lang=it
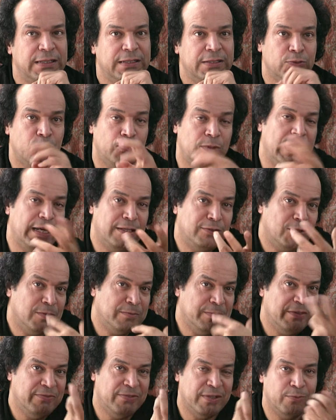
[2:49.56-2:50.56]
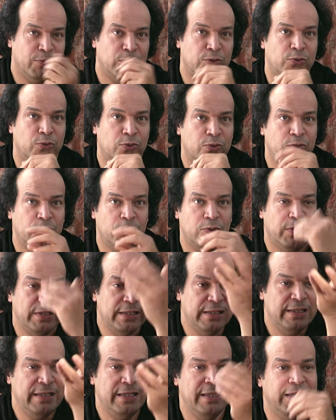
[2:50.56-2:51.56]
D'un lato mi fa molto
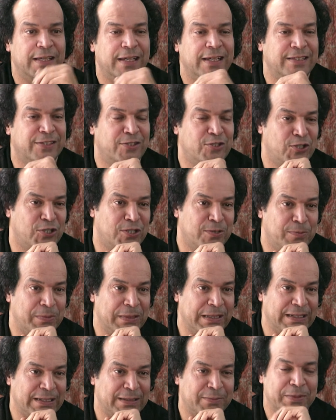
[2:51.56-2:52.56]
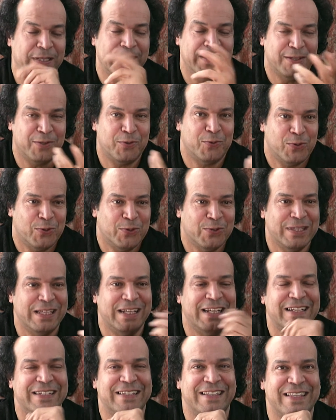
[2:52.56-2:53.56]
onore di anticipare, perché il ruolo
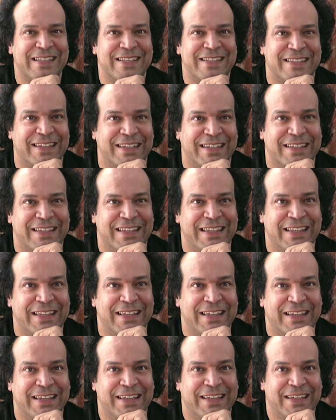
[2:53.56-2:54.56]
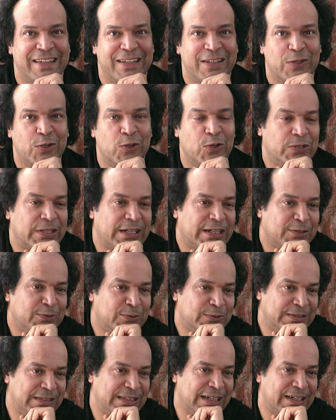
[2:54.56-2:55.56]
dell'artista è di non
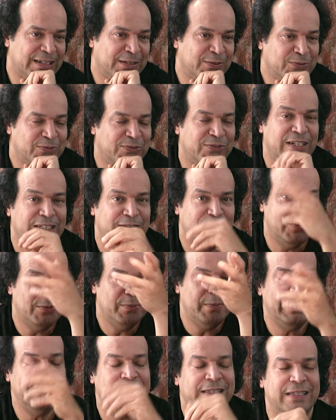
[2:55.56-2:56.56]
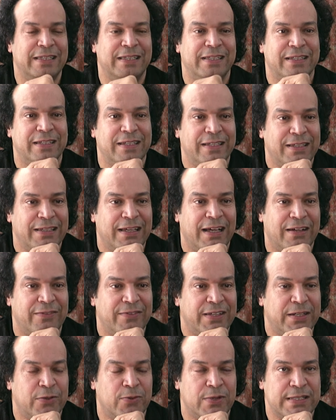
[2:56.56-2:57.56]
raccontare un fatto, ma di
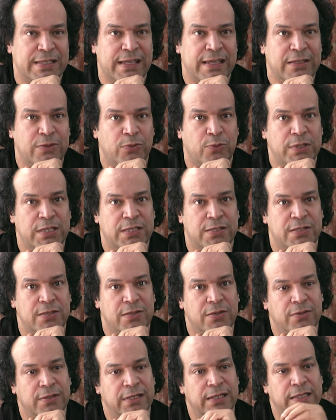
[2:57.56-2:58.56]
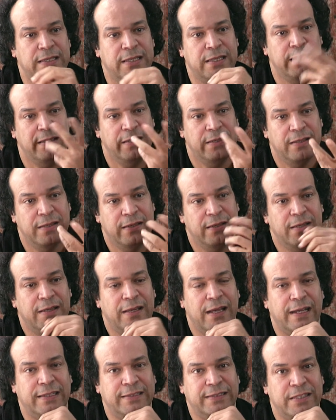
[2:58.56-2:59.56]
avere questa intuizione di
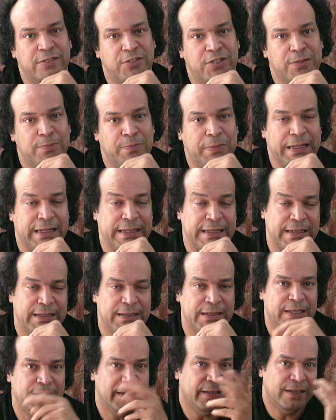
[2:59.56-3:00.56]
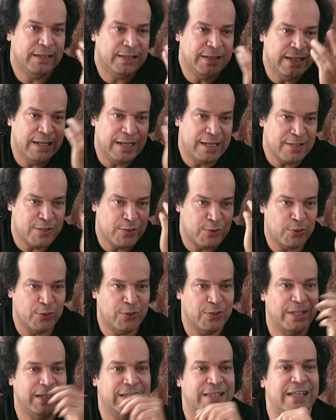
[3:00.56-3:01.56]
anticipare eh, nella
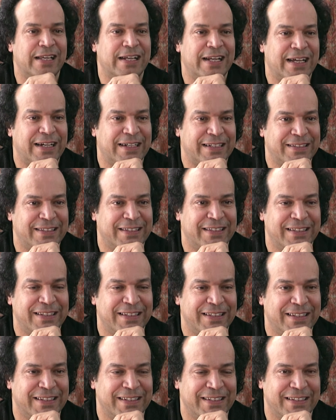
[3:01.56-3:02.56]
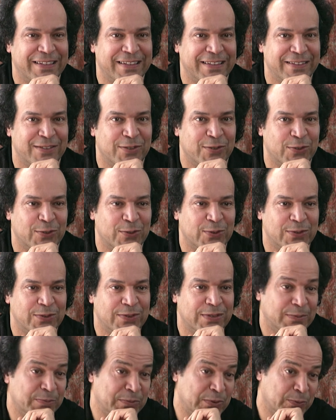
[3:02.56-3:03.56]
storia dell'arte, eh, ci sono
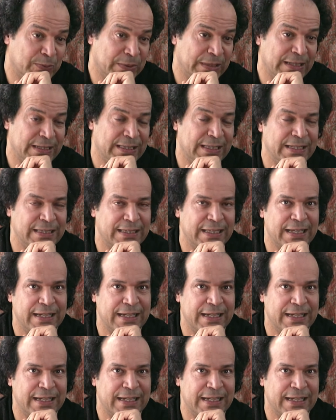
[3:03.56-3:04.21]
a mio parere tanti